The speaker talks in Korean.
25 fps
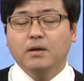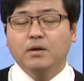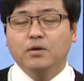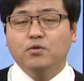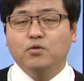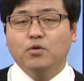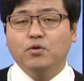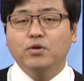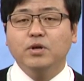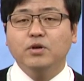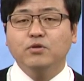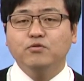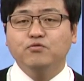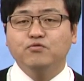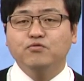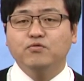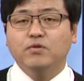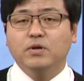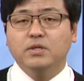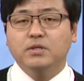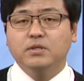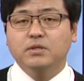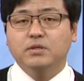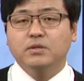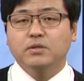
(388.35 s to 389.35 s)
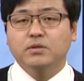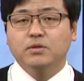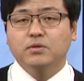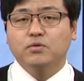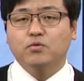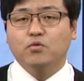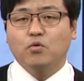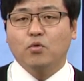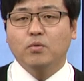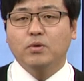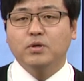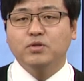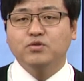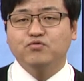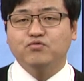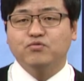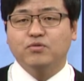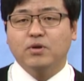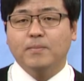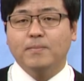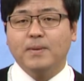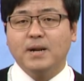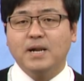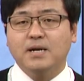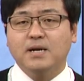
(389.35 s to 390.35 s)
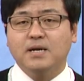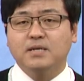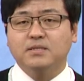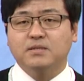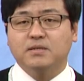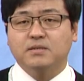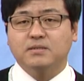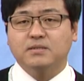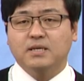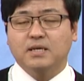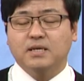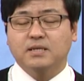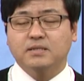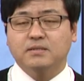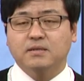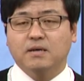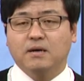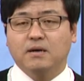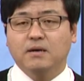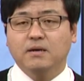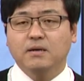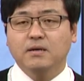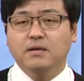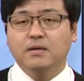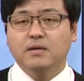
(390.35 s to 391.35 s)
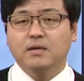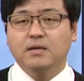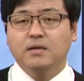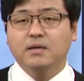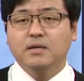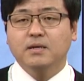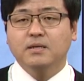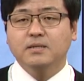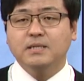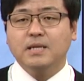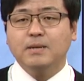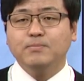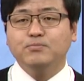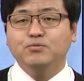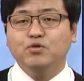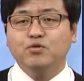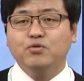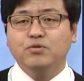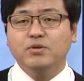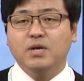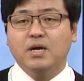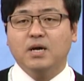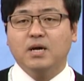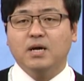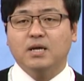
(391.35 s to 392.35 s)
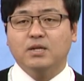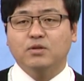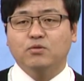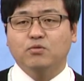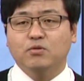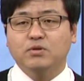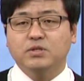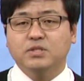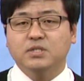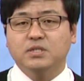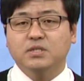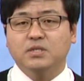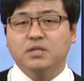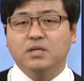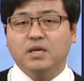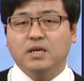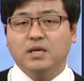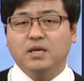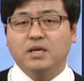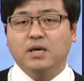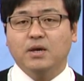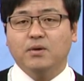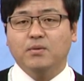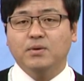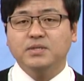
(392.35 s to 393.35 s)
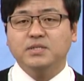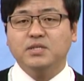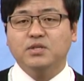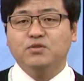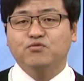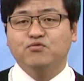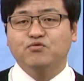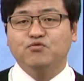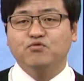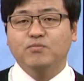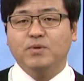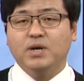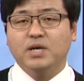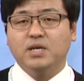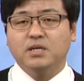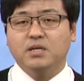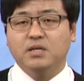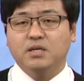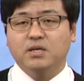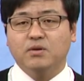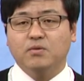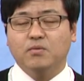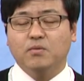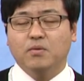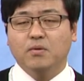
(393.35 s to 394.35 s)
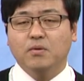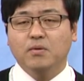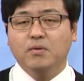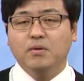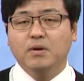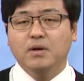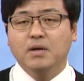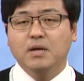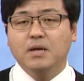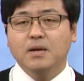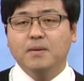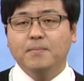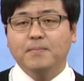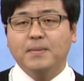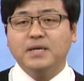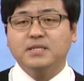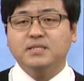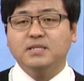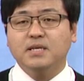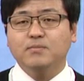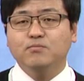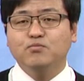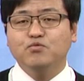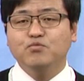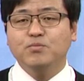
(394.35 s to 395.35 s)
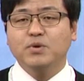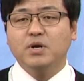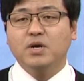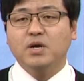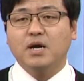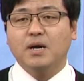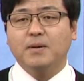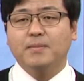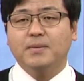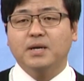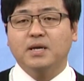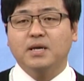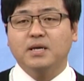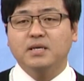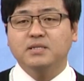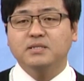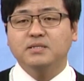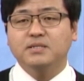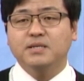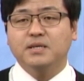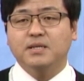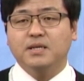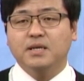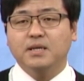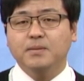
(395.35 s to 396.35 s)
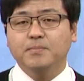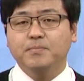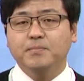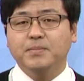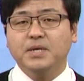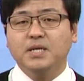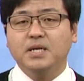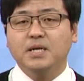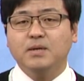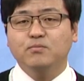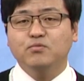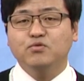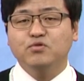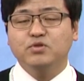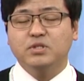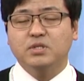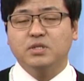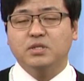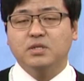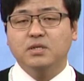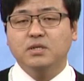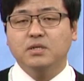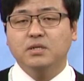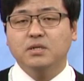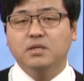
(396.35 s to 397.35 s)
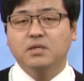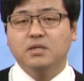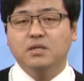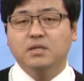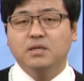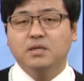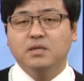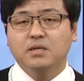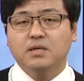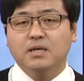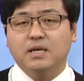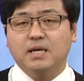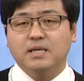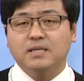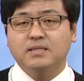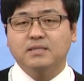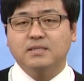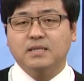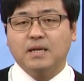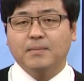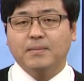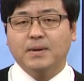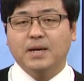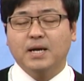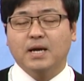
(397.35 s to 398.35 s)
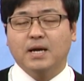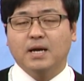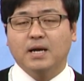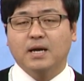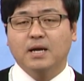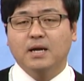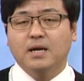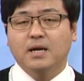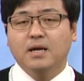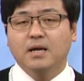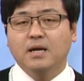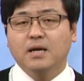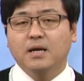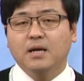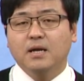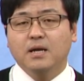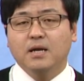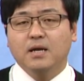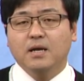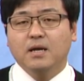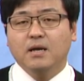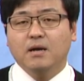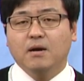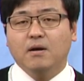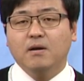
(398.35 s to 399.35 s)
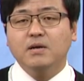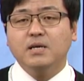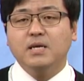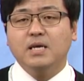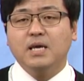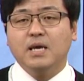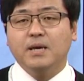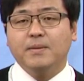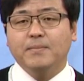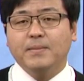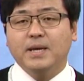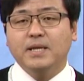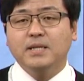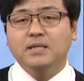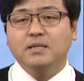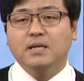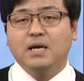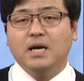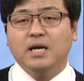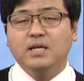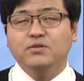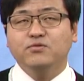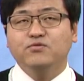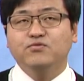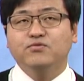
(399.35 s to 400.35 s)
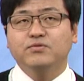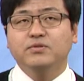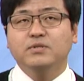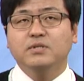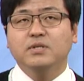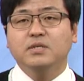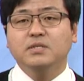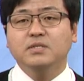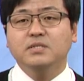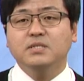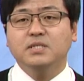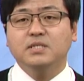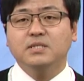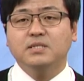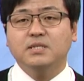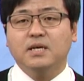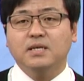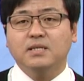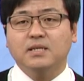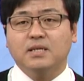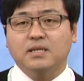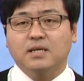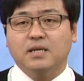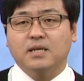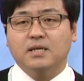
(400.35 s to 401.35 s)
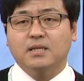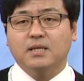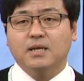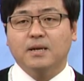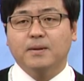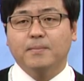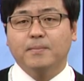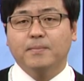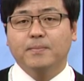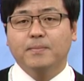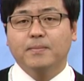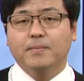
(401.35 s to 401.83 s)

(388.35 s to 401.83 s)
도령 공원 공원 중앙 팔각정자에서 탑 쪽을 향한 돌층계에 회색 두루마기를 입고 백색 무명 가방에 인쇄된 삐라 뭉치를 가득 담아 어깨에 맨 한 중년 신사가 나타났다.